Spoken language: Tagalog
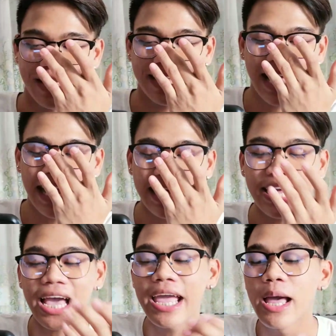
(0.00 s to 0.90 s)
Yan,
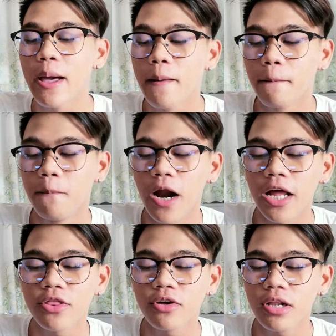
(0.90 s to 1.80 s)
galing kay
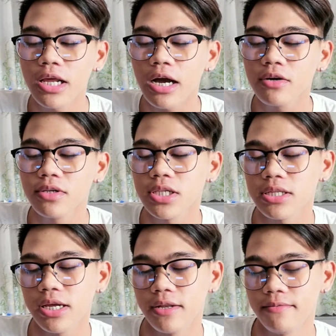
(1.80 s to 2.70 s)
Brandon Lee
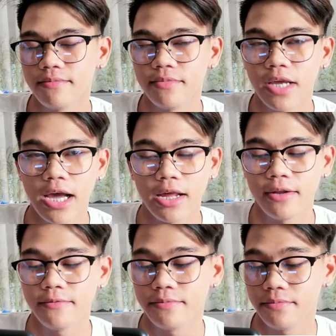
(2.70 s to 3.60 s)
Agustin.
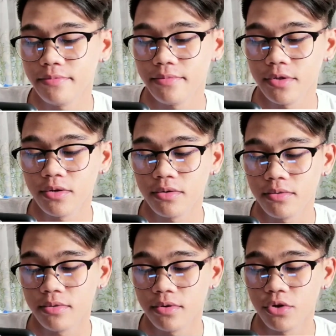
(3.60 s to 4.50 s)
Yan.
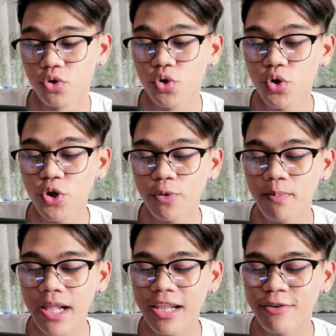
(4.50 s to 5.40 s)
Do you
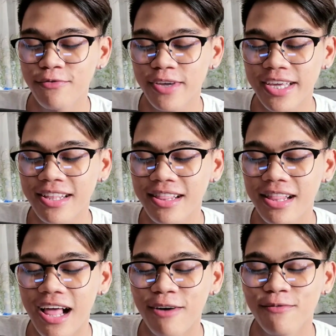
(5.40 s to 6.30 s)
believe
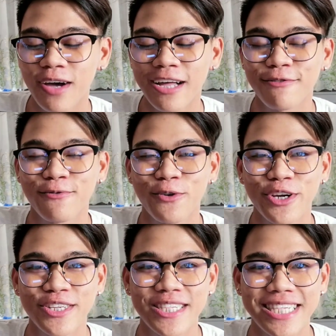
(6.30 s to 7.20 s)
in love at
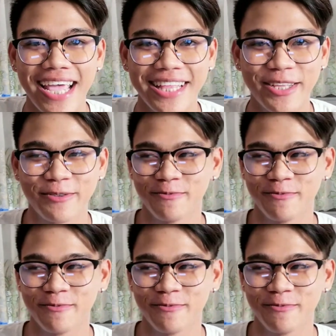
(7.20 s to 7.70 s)
first sight?